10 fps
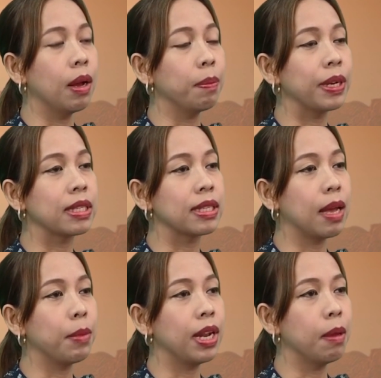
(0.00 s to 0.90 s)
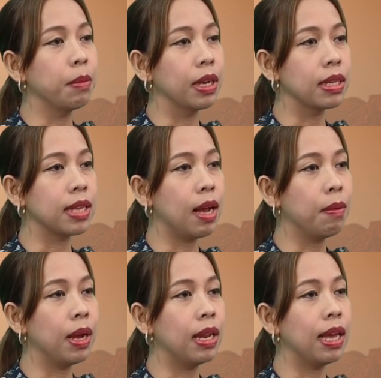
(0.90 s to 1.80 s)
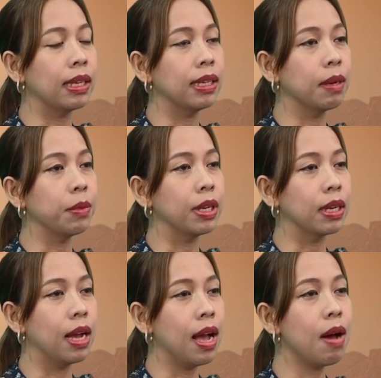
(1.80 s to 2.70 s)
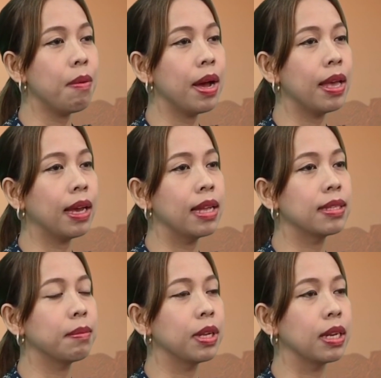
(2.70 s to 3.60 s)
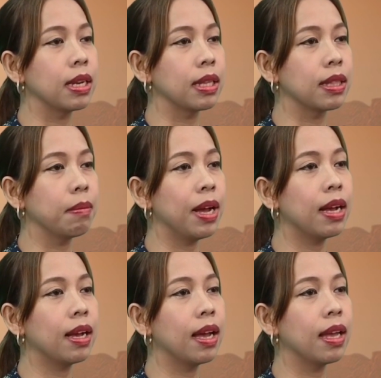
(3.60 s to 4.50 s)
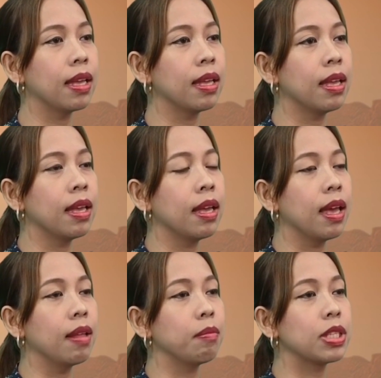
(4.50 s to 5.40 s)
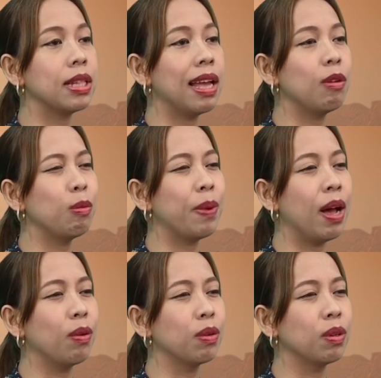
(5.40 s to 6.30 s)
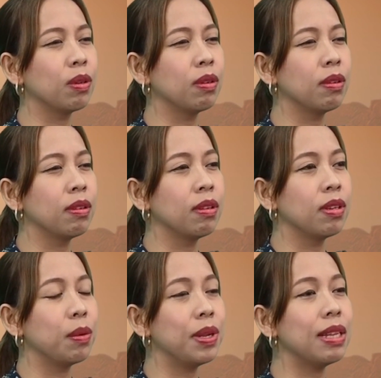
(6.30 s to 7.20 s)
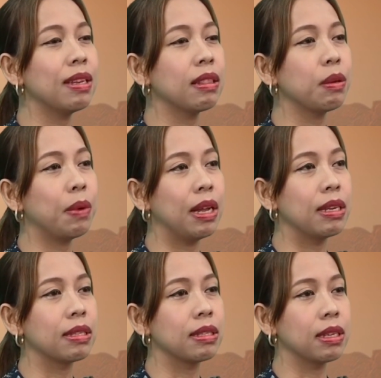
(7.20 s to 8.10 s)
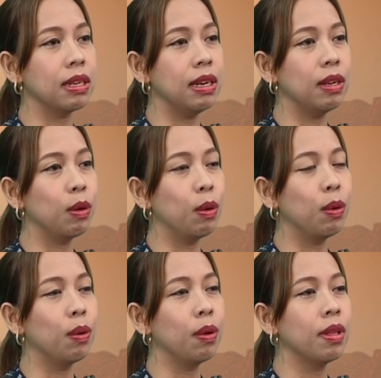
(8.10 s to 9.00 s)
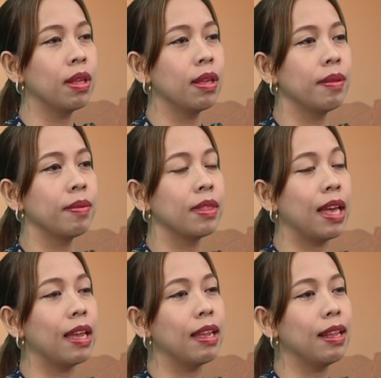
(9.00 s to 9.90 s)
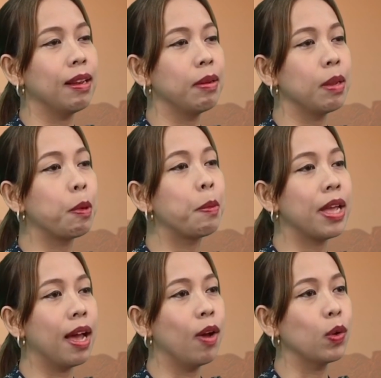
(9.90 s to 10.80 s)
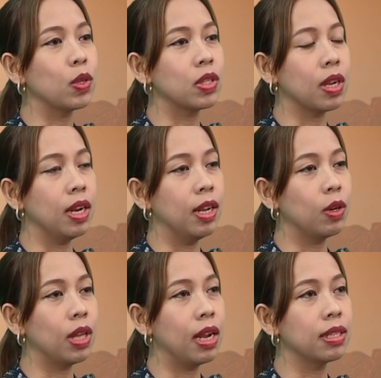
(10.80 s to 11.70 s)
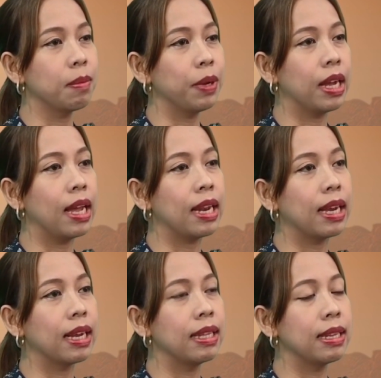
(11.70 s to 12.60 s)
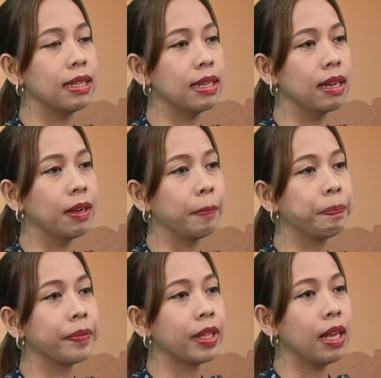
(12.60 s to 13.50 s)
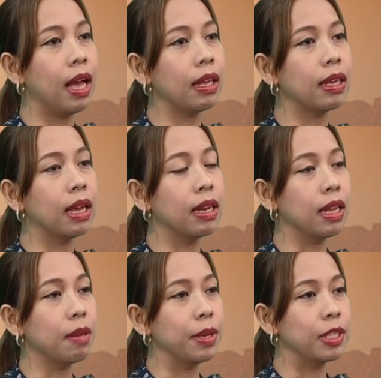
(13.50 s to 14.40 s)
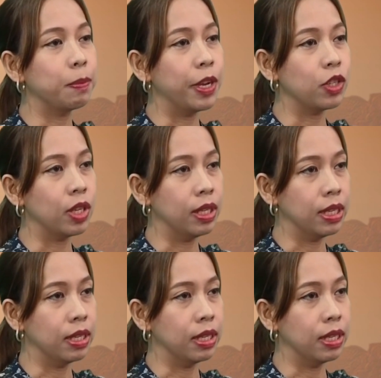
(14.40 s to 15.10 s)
Ang pagsasama namin mag-asawa, lagi kami nag-aaway kahit sa maliliit na bagay. And mas lalo pa akong nawala ng tiwala sa sarili ko dahil napabayaan ko yung sarili ko dahil sa pag-aalaga na din ng aking anak na may special